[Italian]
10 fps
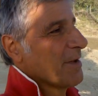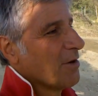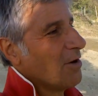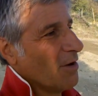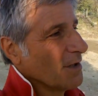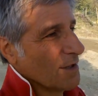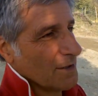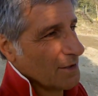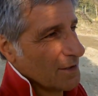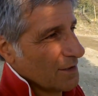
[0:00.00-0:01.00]
però
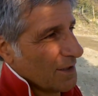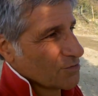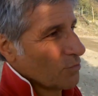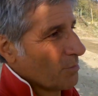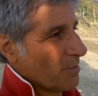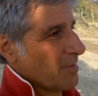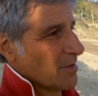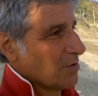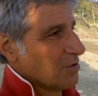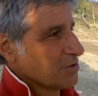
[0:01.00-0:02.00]
il suo
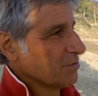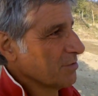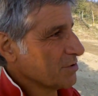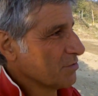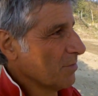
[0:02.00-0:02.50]
problema grosso in questo